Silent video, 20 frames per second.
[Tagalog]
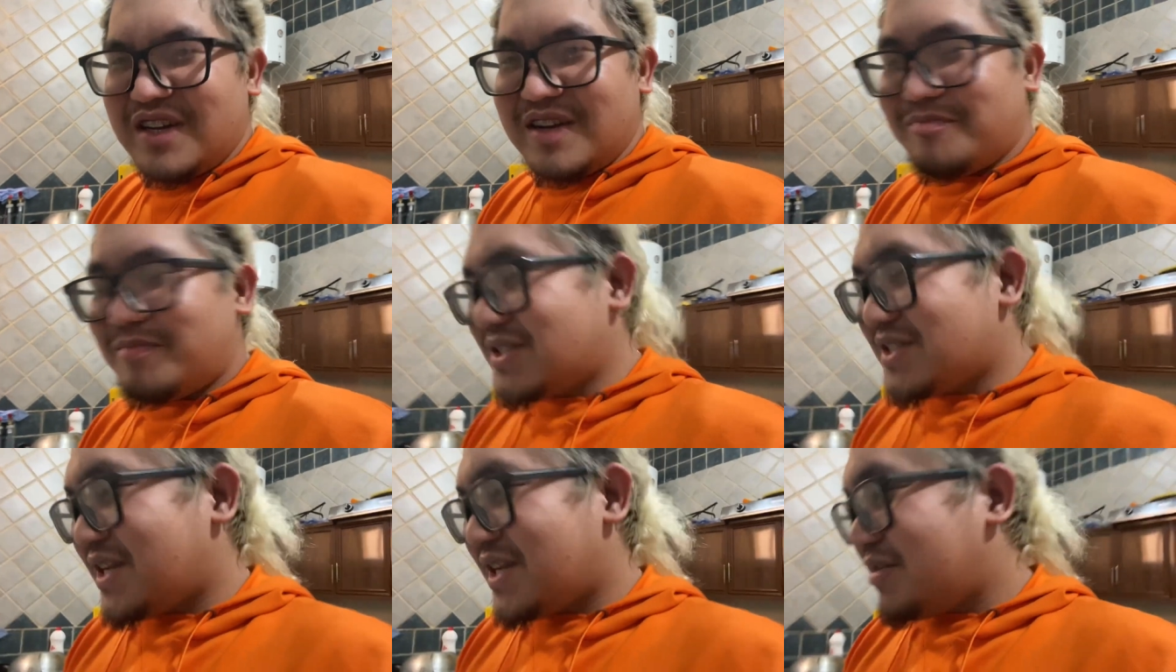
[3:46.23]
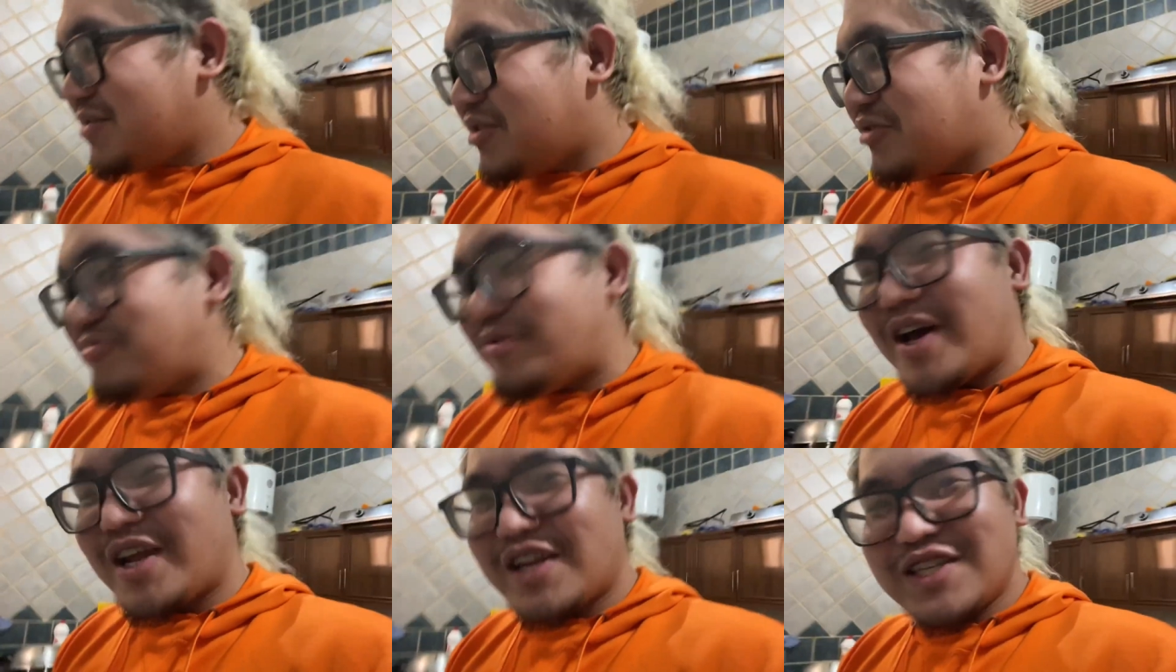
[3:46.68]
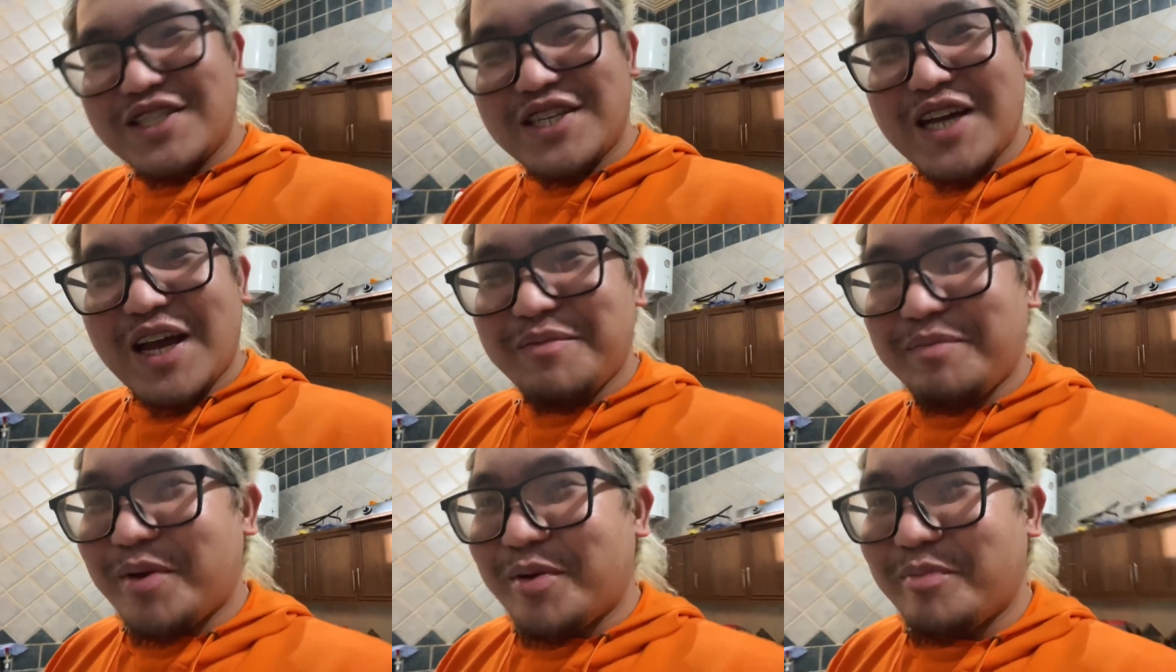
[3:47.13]
basta parang
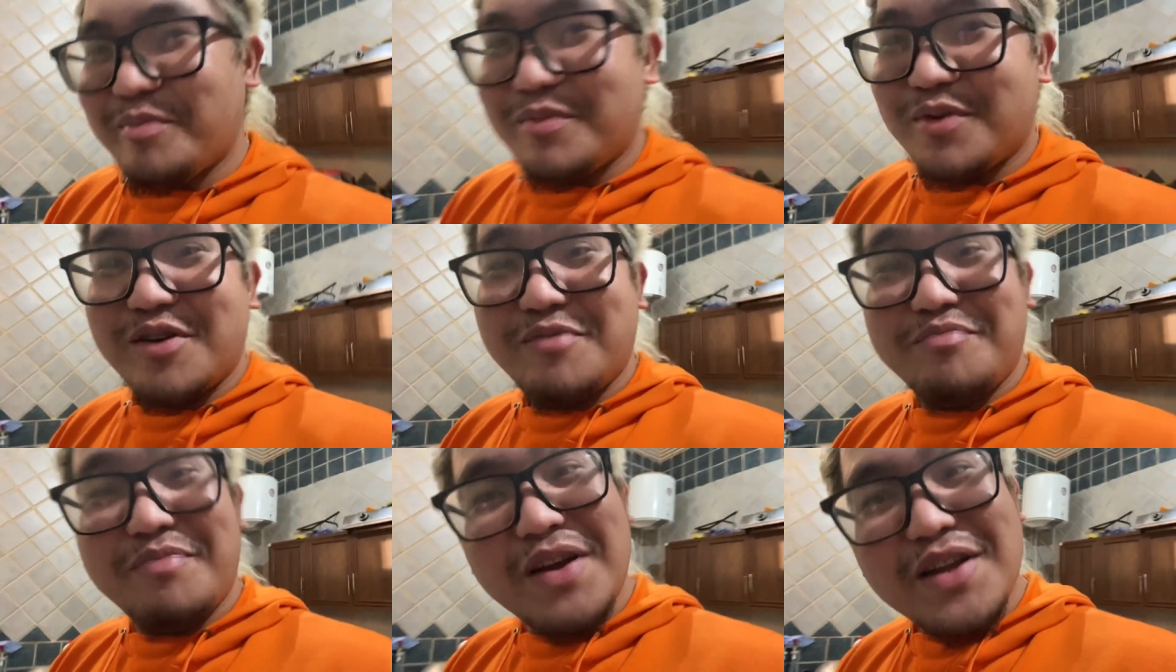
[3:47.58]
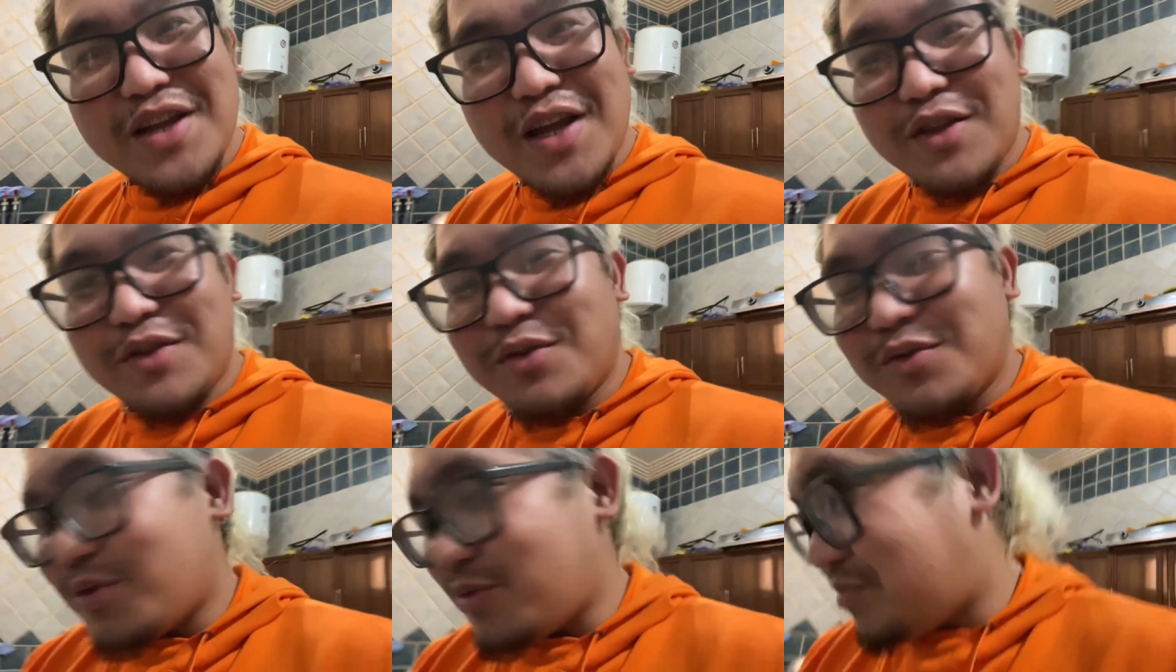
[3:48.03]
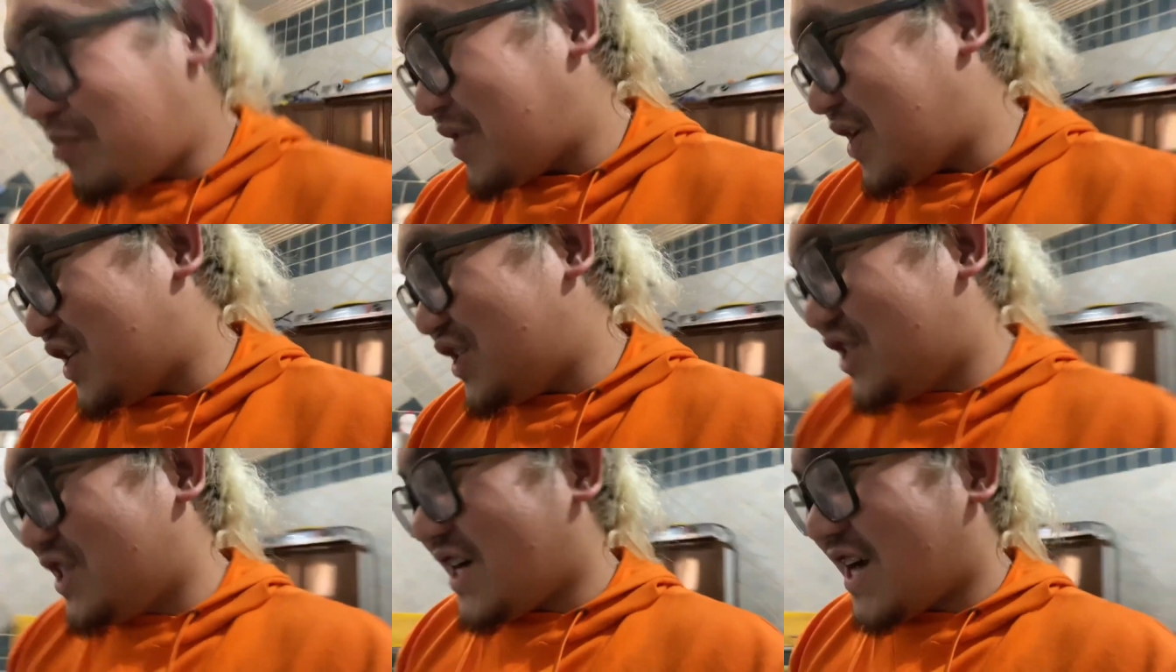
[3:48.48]
chopping board. Pag
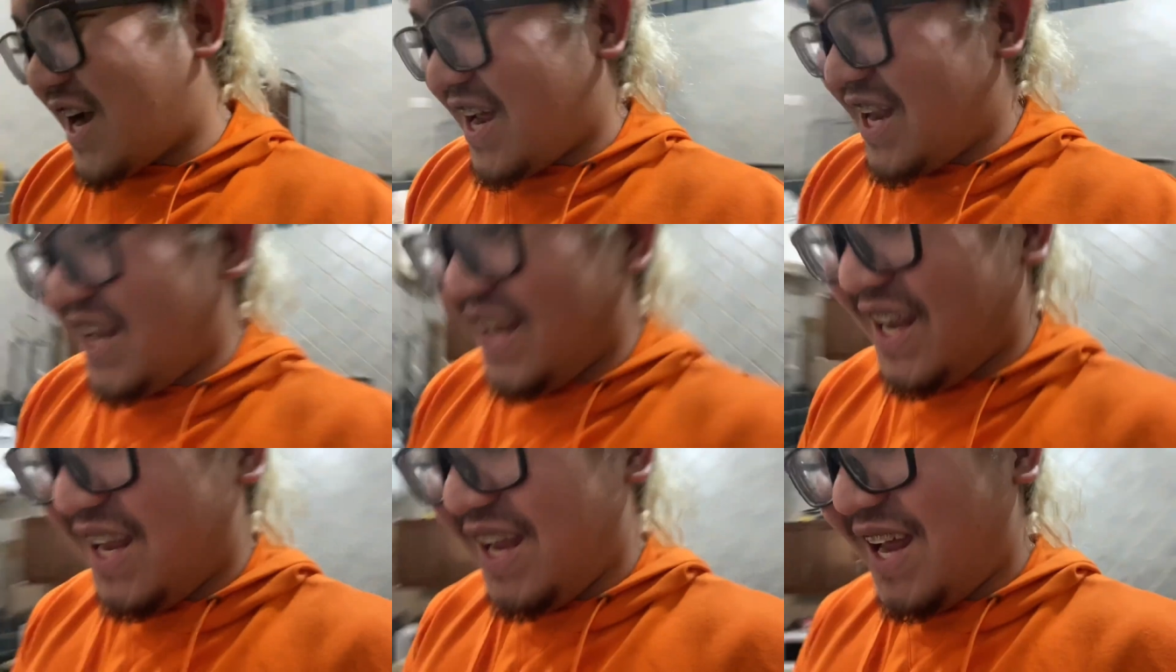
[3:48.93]
nagtutupi, dyan.